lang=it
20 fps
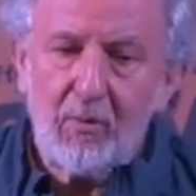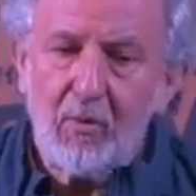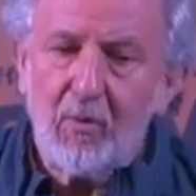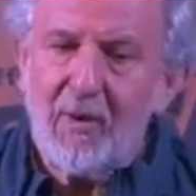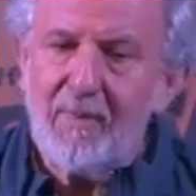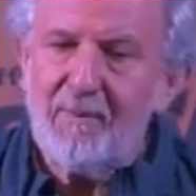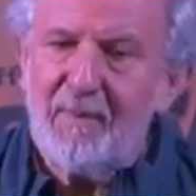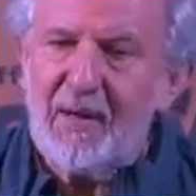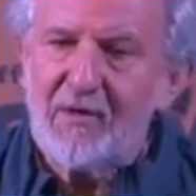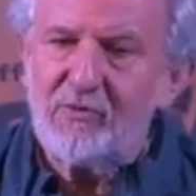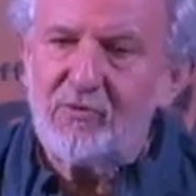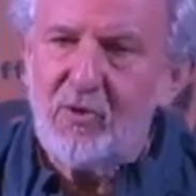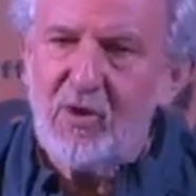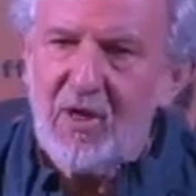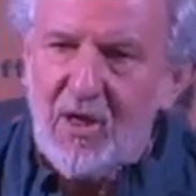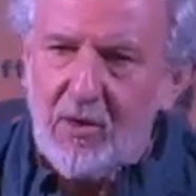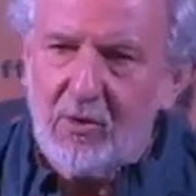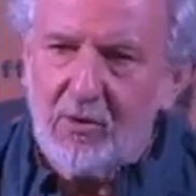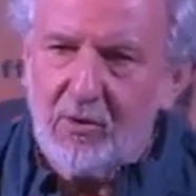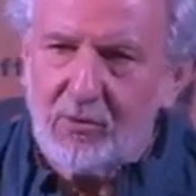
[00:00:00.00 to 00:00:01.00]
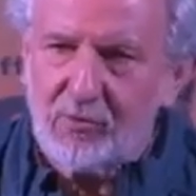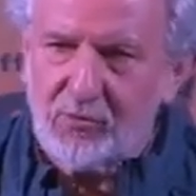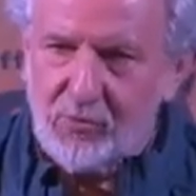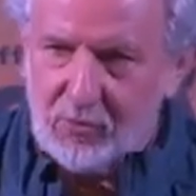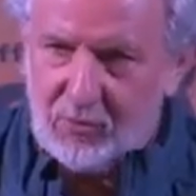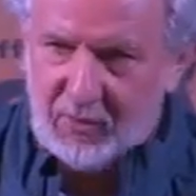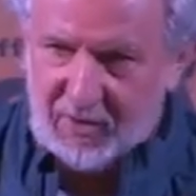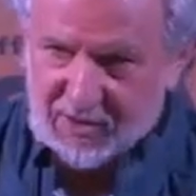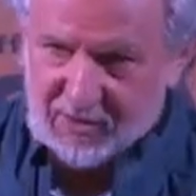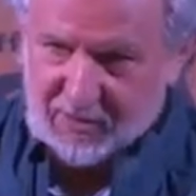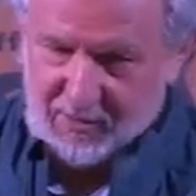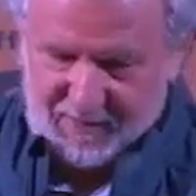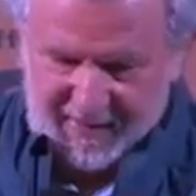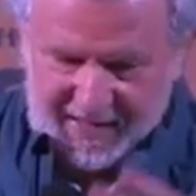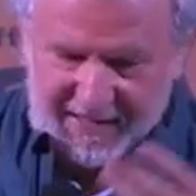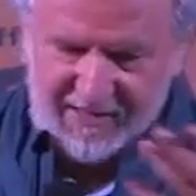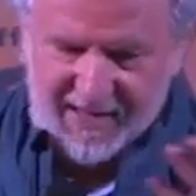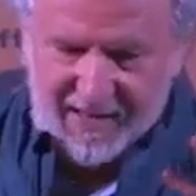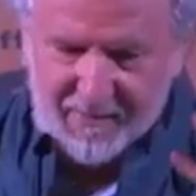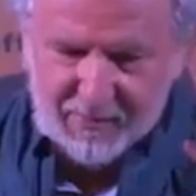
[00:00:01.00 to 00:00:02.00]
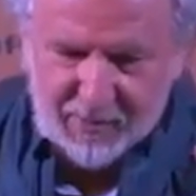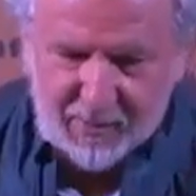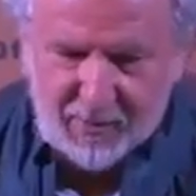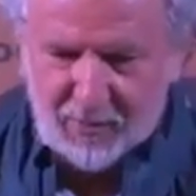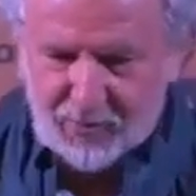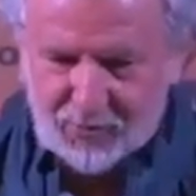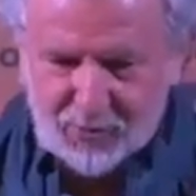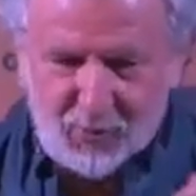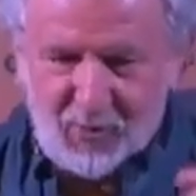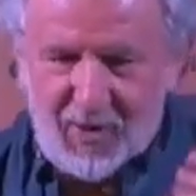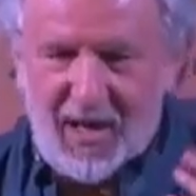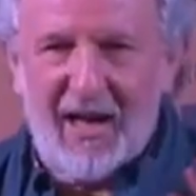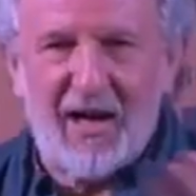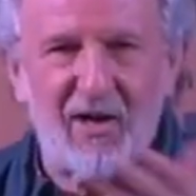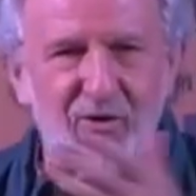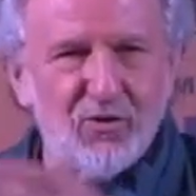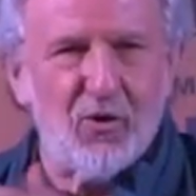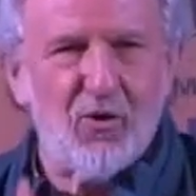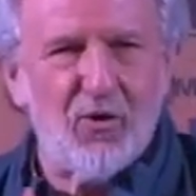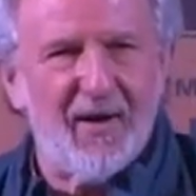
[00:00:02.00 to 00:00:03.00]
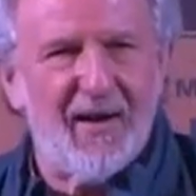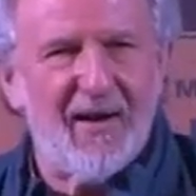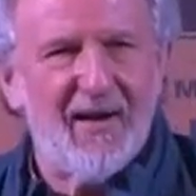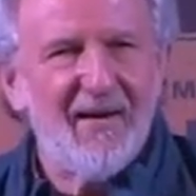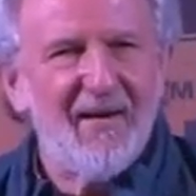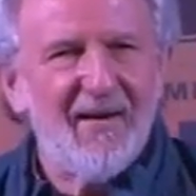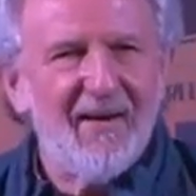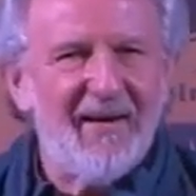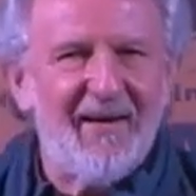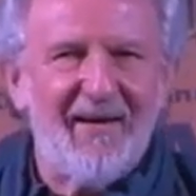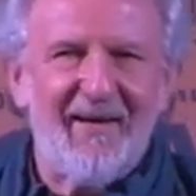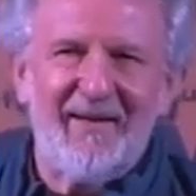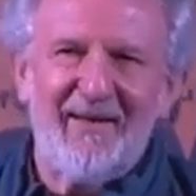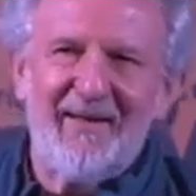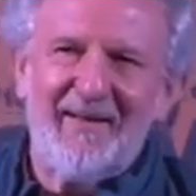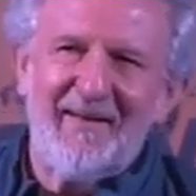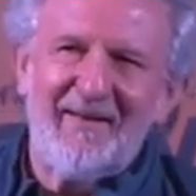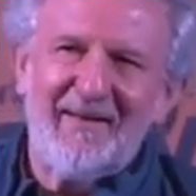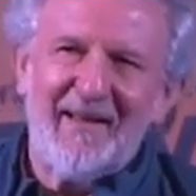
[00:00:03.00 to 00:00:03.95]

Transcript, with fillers: quello che penso io su questo, per esempio, no? su chi ha ragione eh,